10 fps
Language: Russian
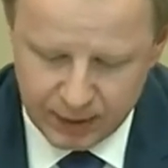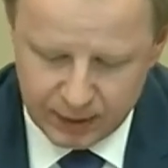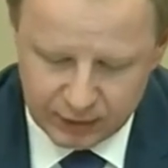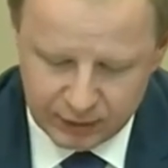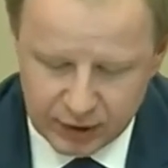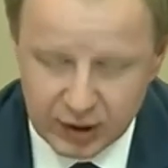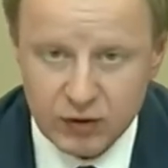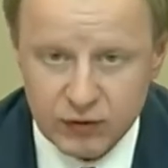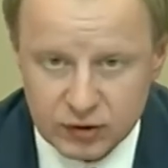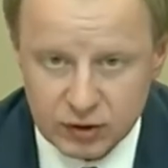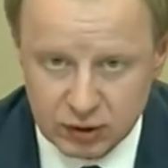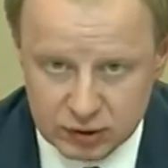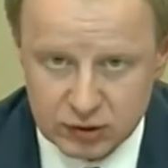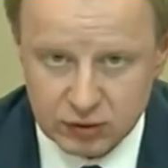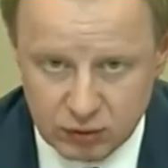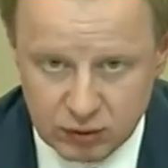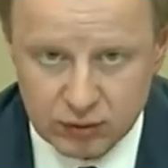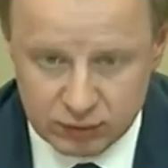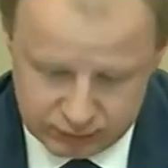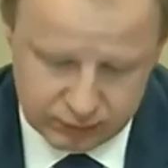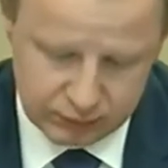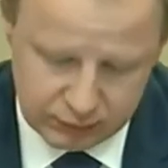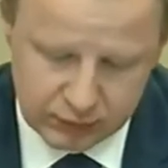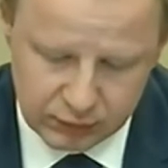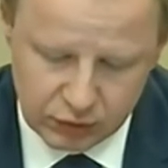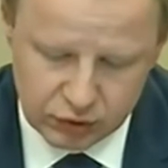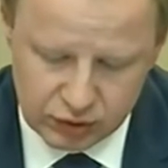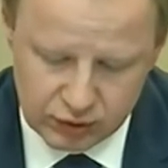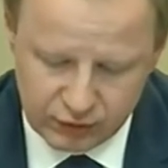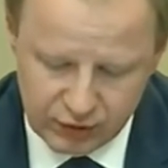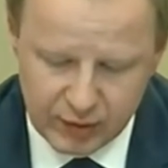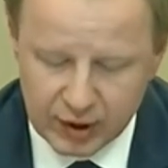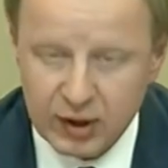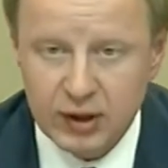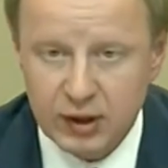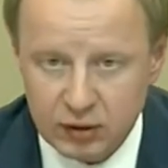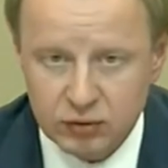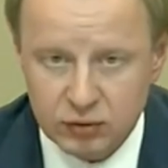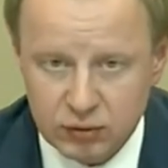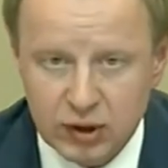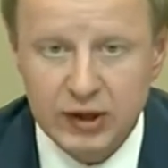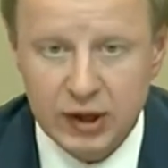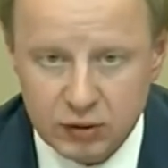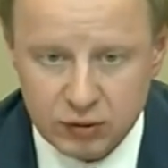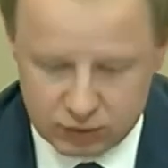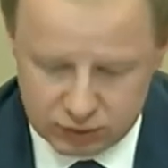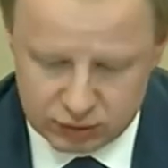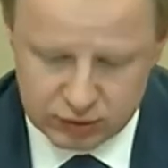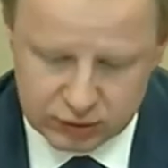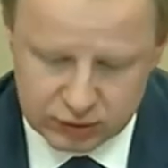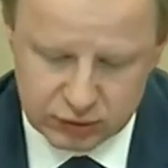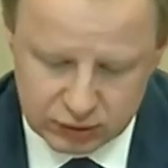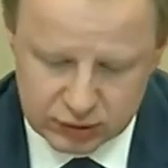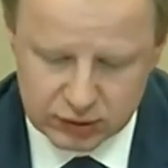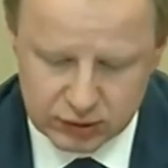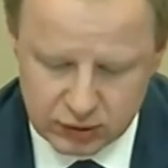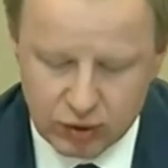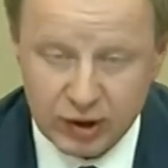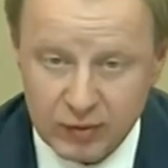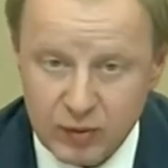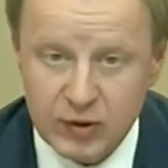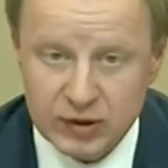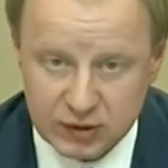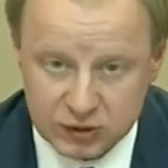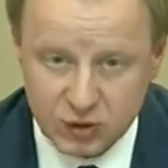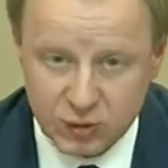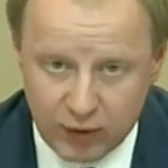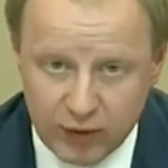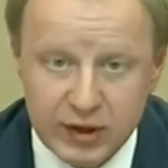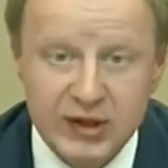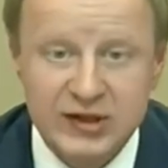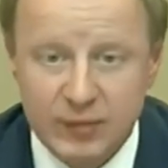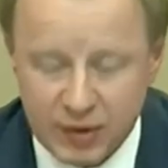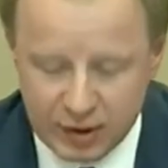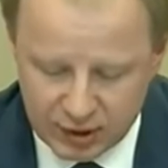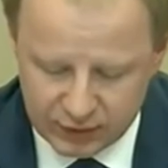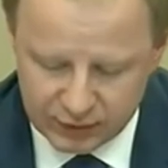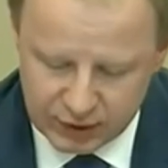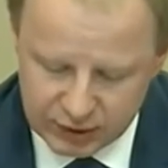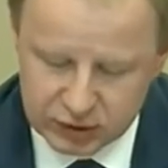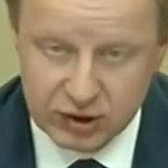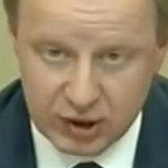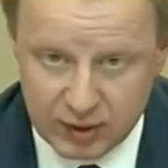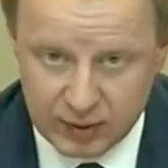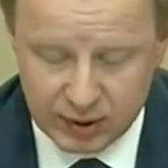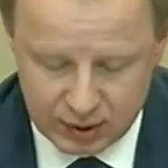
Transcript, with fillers: вниканию в ситуацию, но очень внимательно эту конкретную ситуацию с органами местного самоуправления и, самое главное, с жителями